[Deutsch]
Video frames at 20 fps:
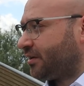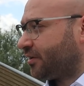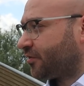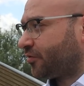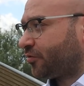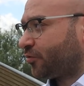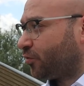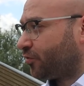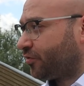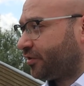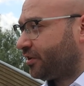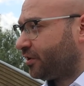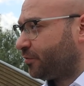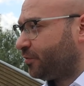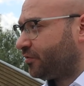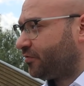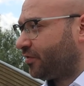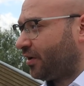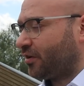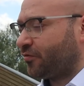dass es ursächlich
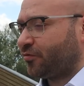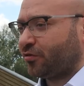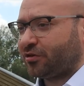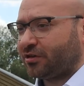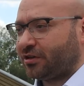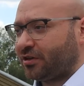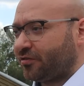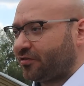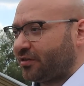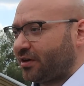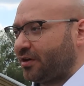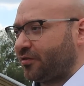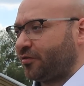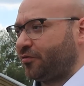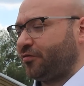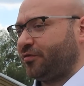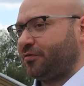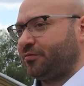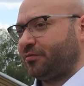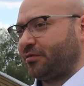mitverantwortlich ist. Also
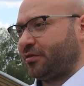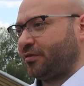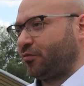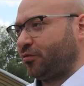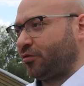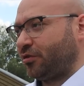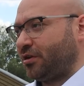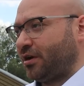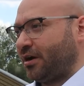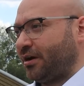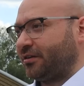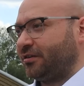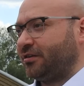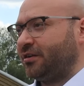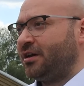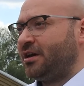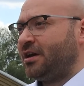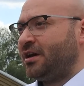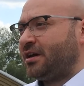Unklarheiten.